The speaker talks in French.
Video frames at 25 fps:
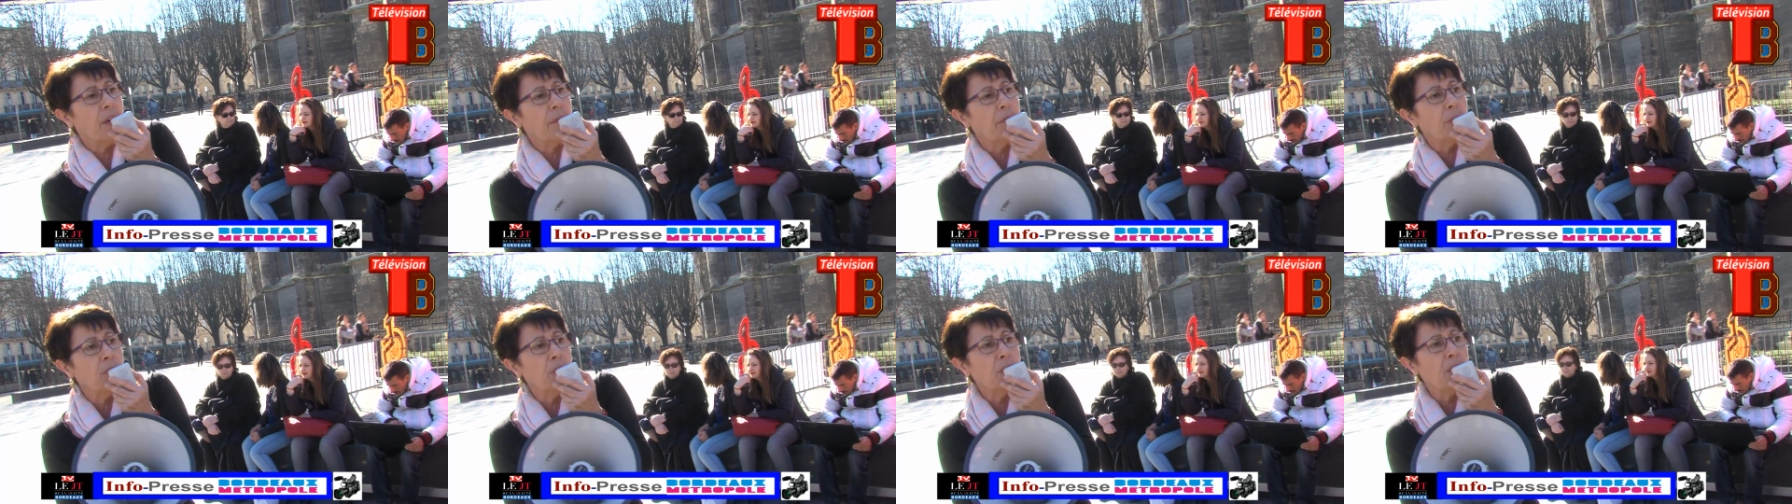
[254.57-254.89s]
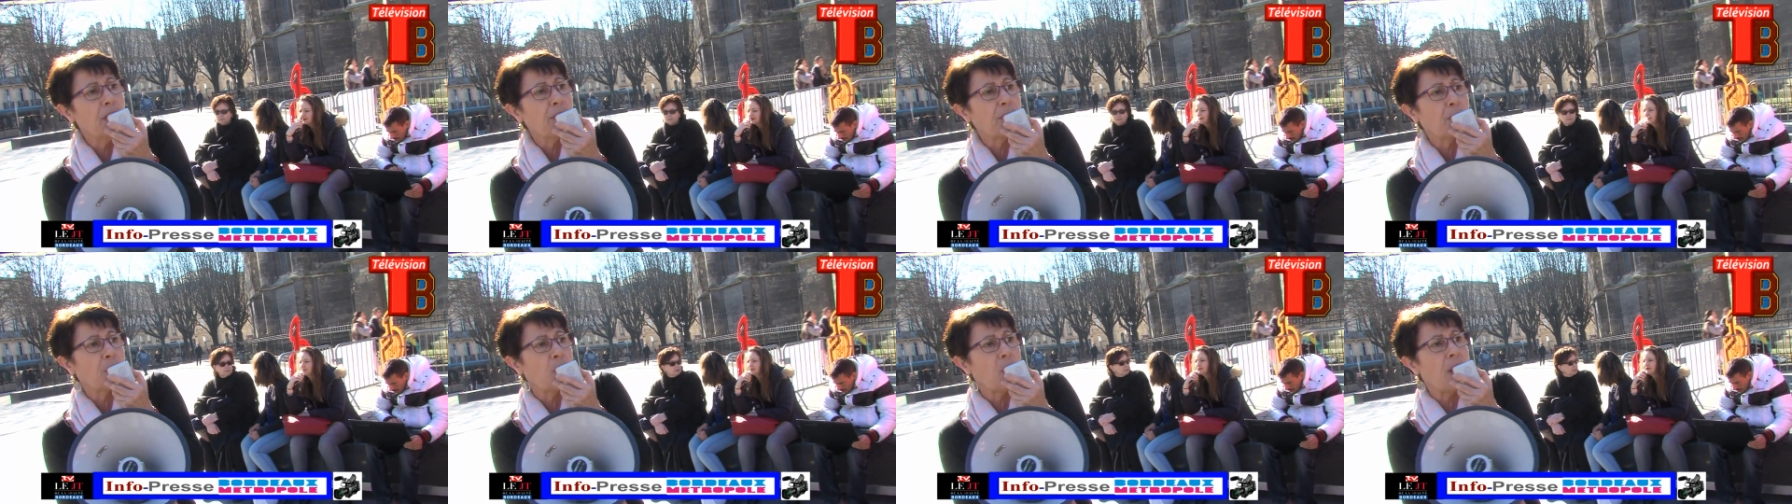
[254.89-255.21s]
Euh.
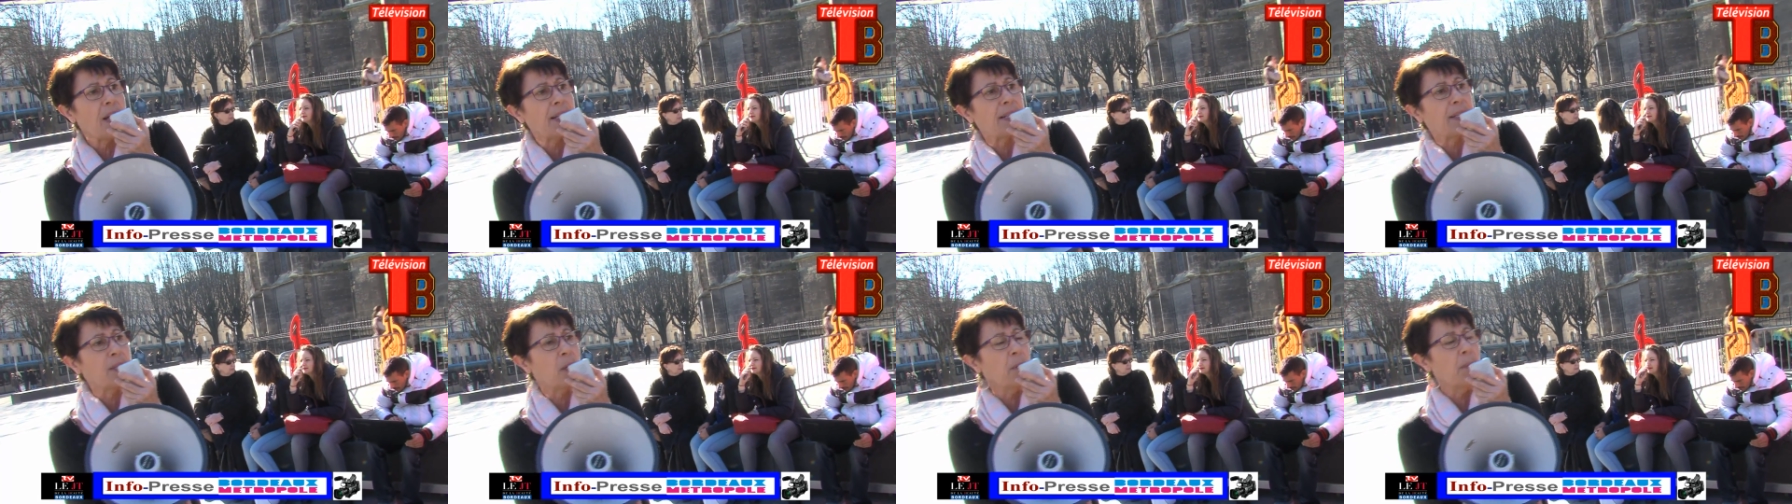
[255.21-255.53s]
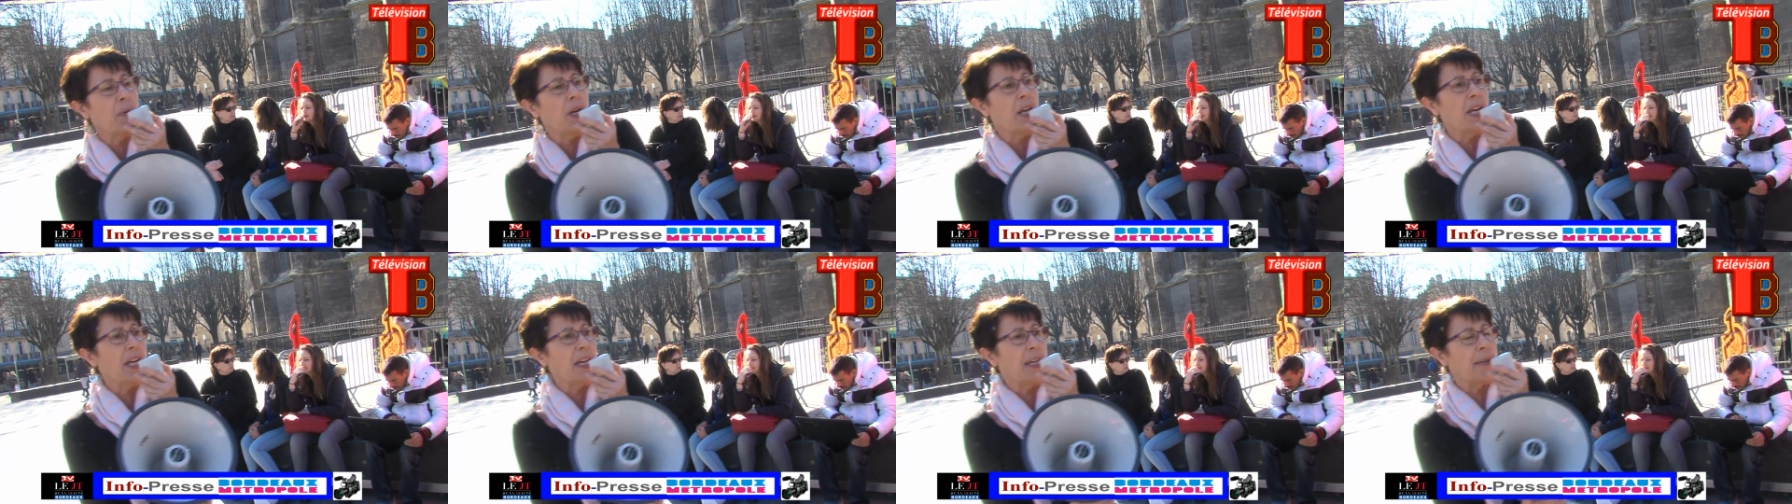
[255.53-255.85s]

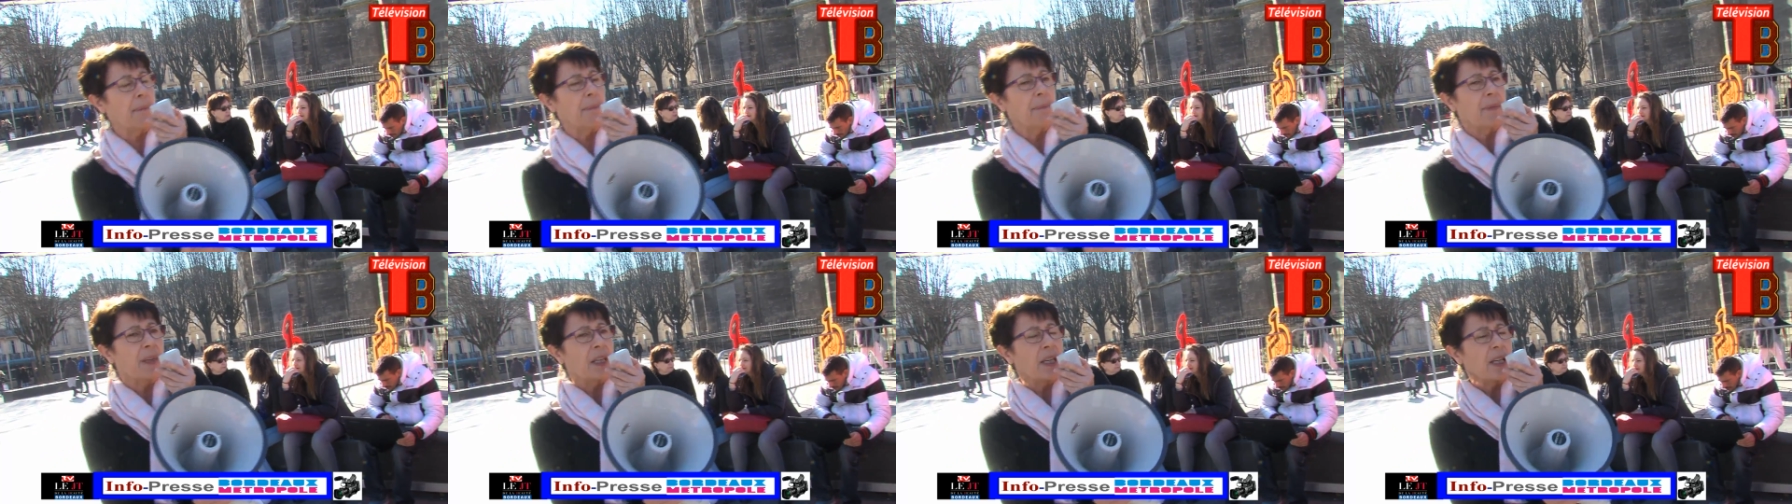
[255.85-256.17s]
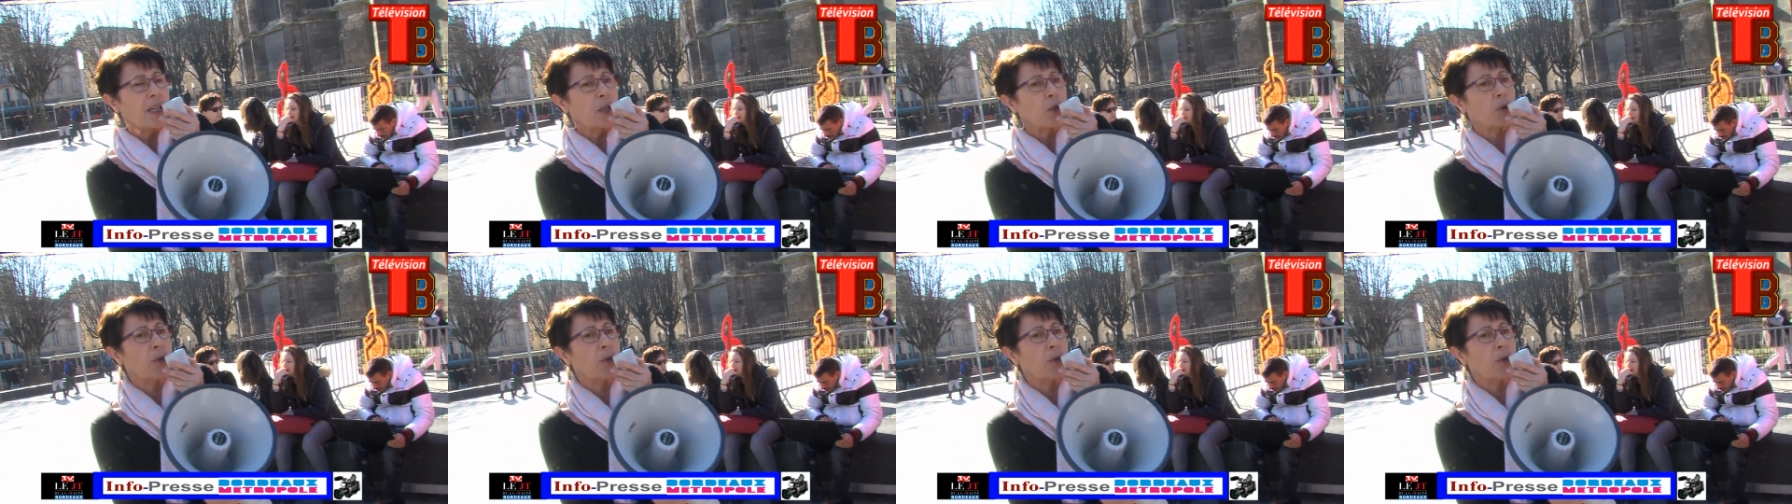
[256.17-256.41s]
bon,